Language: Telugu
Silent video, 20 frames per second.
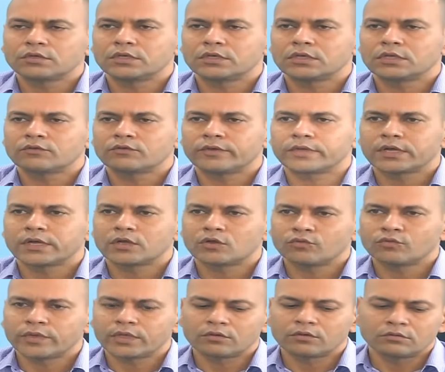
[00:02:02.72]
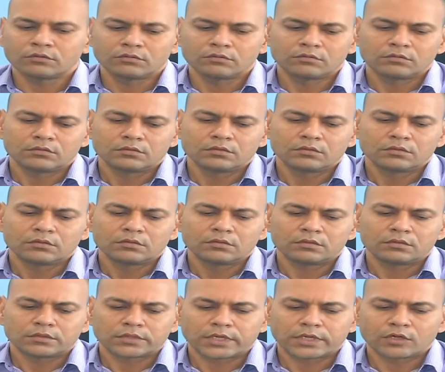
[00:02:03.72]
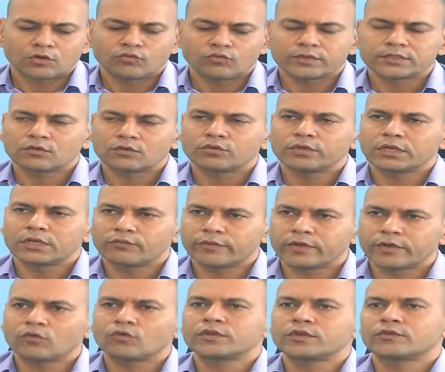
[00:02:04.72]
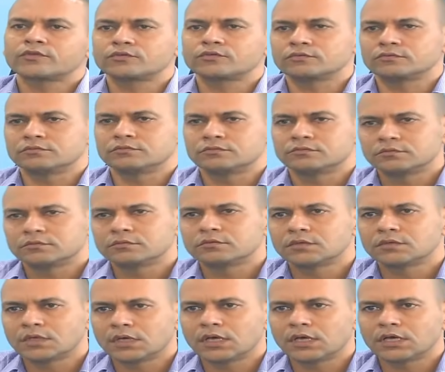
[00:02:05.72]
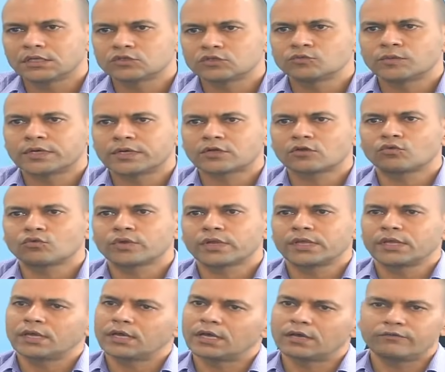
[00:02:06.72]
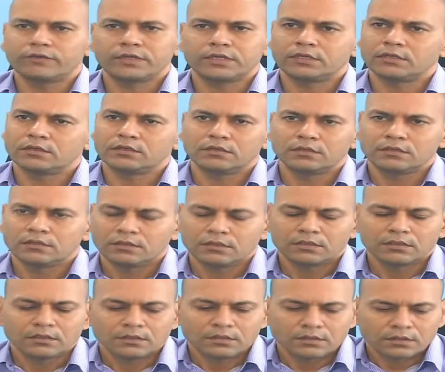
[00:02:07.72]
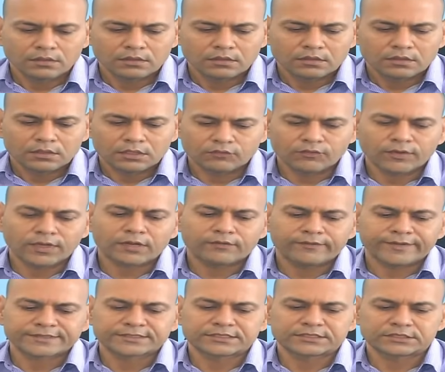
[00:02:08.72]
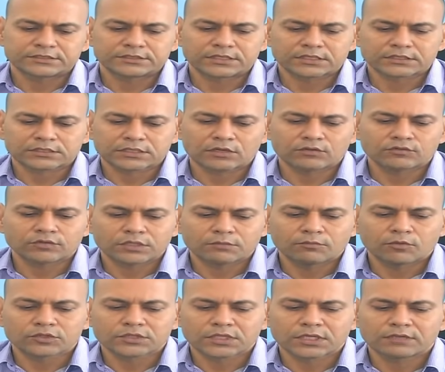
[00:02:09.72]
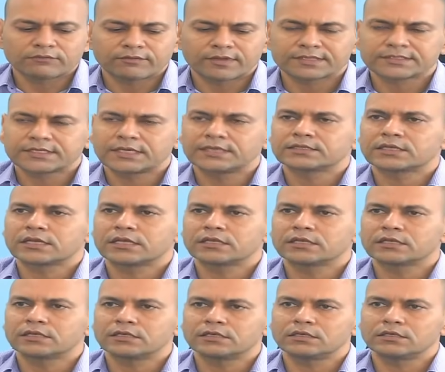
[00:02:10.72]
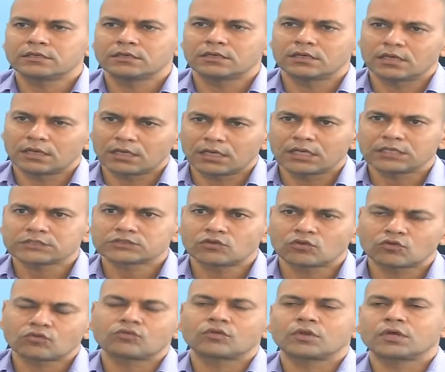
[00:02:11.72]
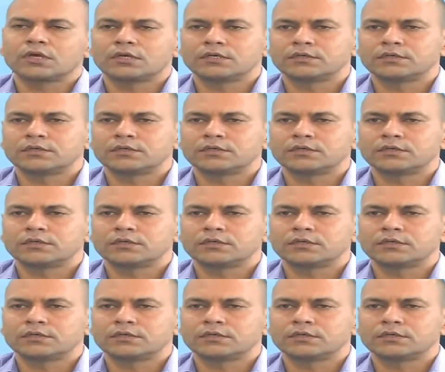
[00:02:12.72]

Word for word: ఇరవై రెండు వేలు రెండు వందలు ఇరవై డోసెస్ అందుబాటులో ఉన్నాయి అవి ఇవాళ వ్యాక్సినేషన్ జరుగుతూ ఉంది బహుశా ఇవాళ సాయంత్రానికి ఆ స్టాక్ కూడా